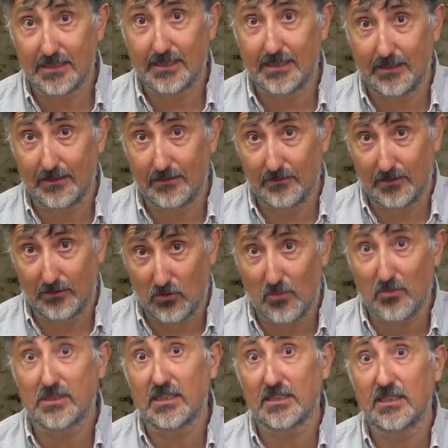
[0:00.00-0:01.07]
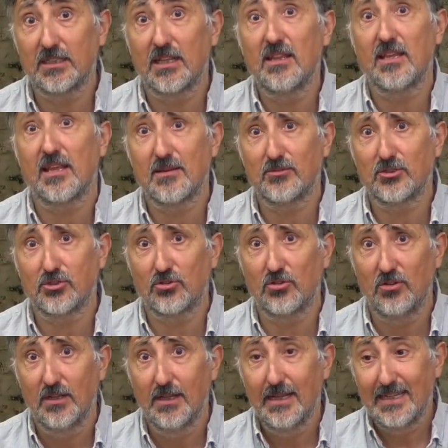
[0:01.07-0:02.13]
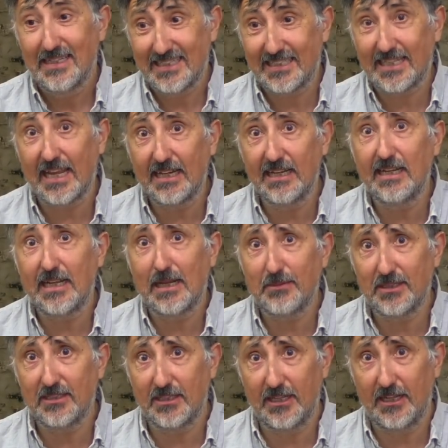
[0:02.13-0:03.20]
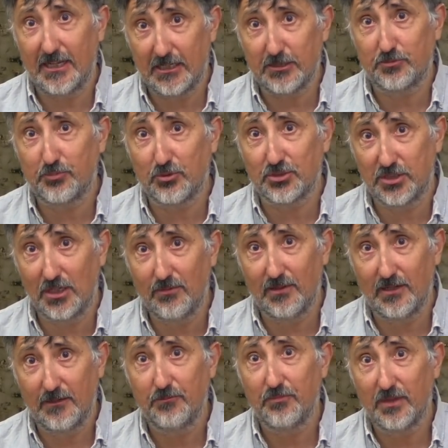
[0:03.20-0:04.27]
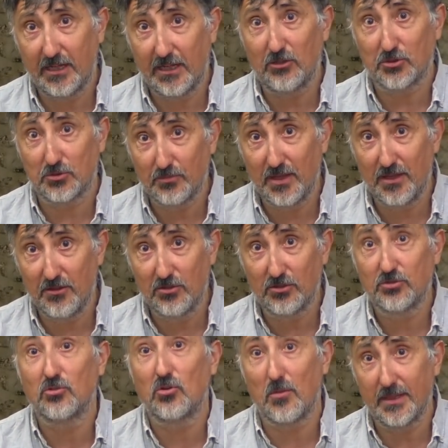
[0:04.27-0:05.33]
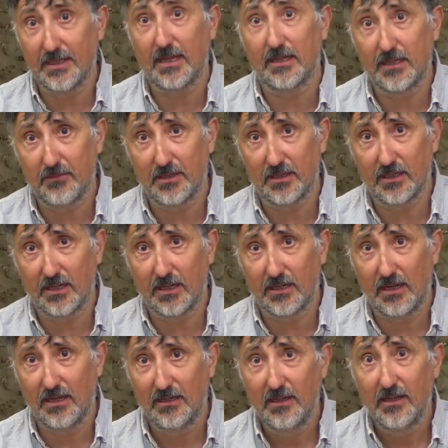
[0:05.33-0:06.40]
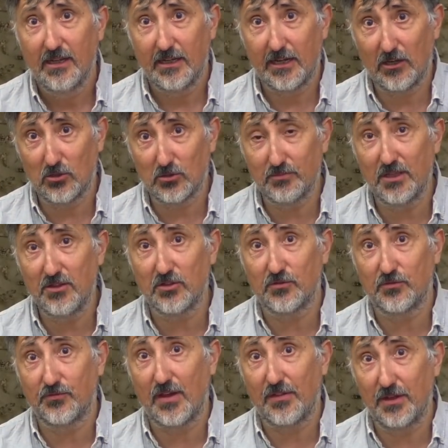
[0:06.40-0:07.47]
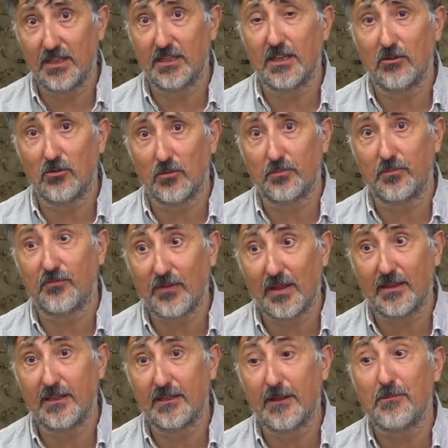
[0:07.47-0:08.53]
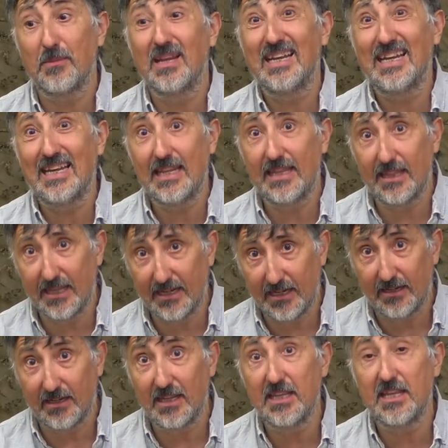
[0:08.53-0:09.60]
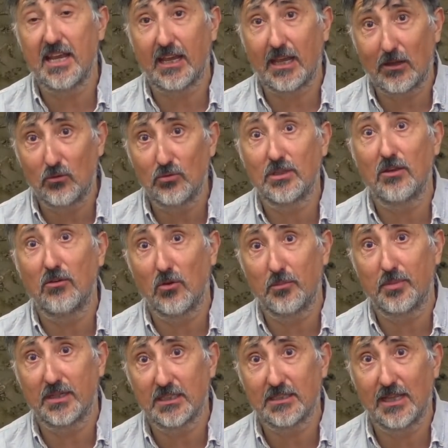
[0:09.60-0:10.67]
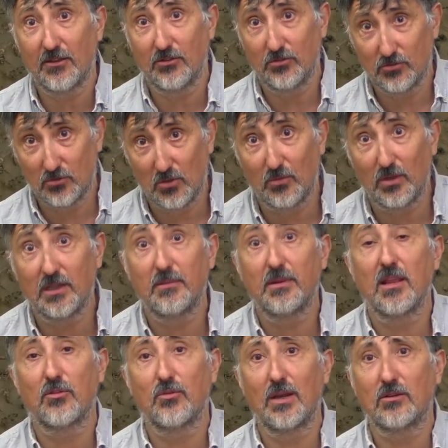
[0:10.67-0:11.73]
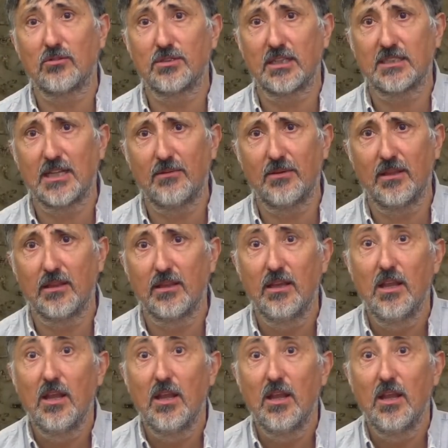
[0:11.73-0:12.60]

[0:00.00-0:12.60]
es que, como esa sentencia demostró, Técnicamente es posible que los medios cometan crímenes de guerra, que los medios faciliten, faciliten lideren y ejecuten golpes de Estado, como el de Venezuela contra Chávez,